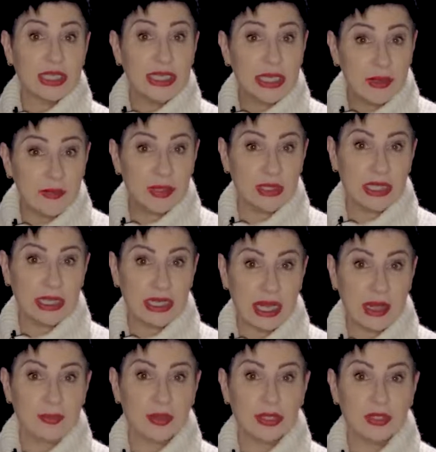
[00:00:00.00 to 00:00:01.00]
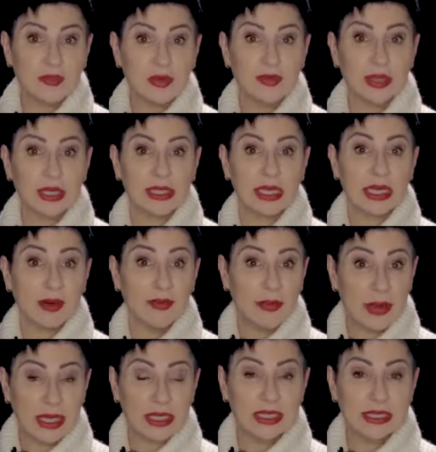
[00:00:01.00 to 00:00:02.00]
именно для предвыборной
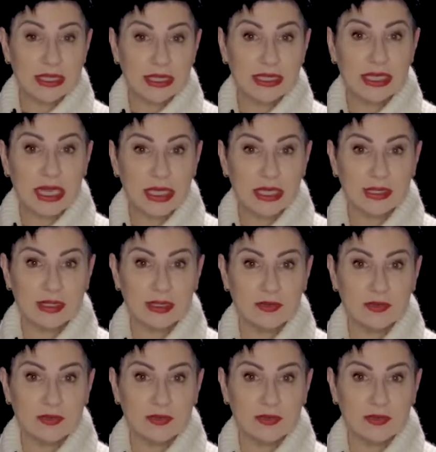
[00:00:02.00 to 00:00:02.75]
кампании социалистов.